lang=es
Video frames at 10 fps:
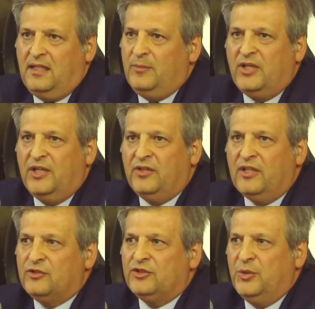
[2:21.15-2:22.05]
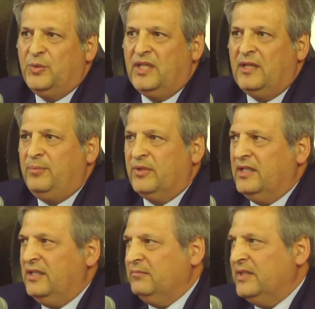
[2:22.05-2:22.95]
le hemos querido dar continuidad
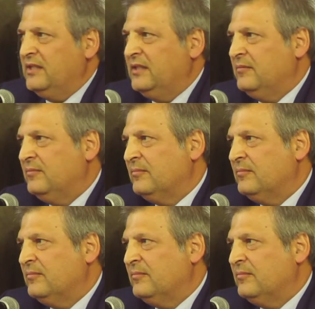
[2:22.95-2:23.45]
porque, eh,